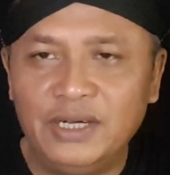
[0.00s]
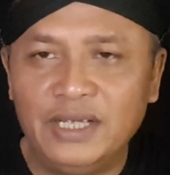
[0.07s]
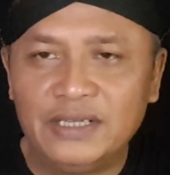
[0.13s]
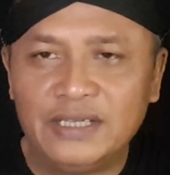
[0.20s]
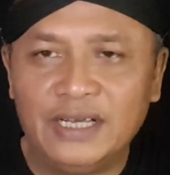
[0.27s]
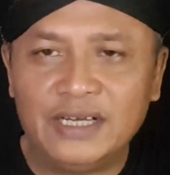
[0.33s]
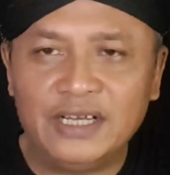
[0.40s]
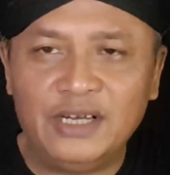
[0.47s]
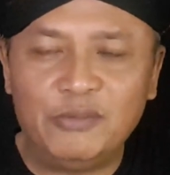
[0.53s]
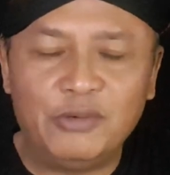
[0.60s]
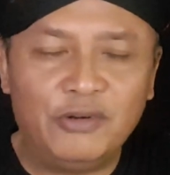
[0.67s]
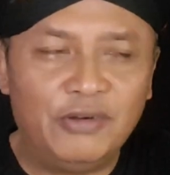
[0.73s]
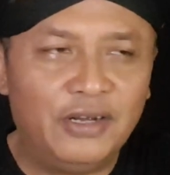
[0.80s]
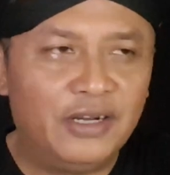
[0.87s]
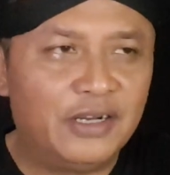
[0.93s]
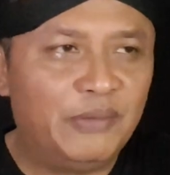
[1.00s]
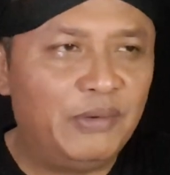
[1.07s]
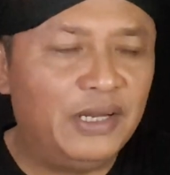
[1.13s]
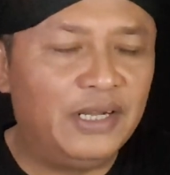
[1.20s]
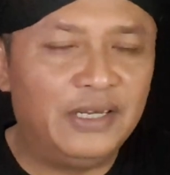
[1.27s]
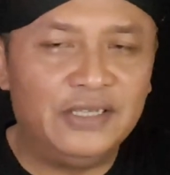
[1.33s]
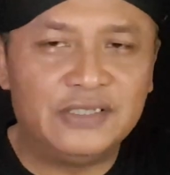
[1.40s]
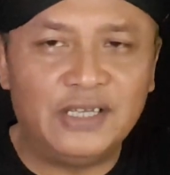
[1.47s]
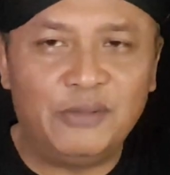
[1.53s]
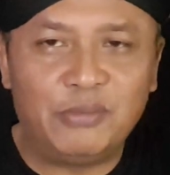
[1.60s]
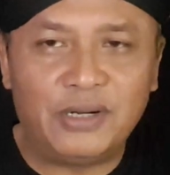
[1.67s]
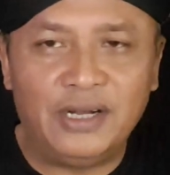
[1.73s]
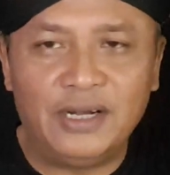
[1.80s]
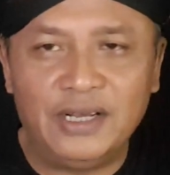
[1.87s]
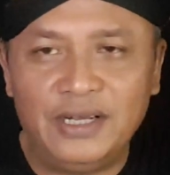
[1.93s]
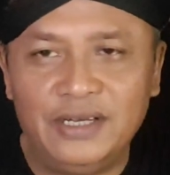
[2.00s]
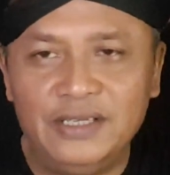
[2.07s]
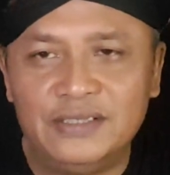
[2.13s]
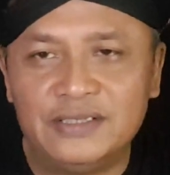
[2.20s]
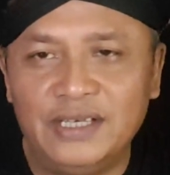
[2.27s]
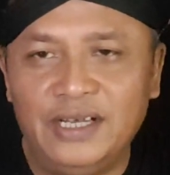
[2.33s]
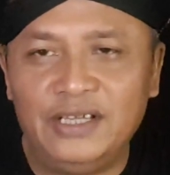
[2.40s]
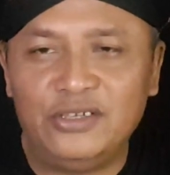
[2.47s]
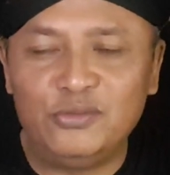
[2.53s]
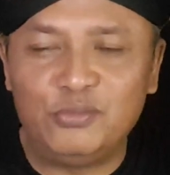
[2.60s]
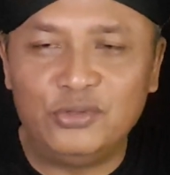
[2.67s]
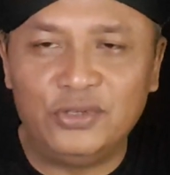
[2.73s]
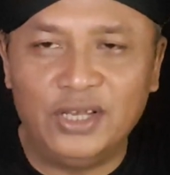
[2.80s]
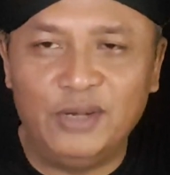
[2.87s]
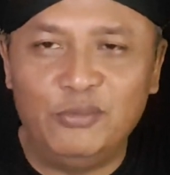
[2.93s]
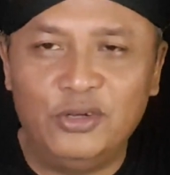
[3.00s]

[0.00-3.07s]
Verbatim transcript: mengatakan bahwa kepala desa perangkat desa itu punya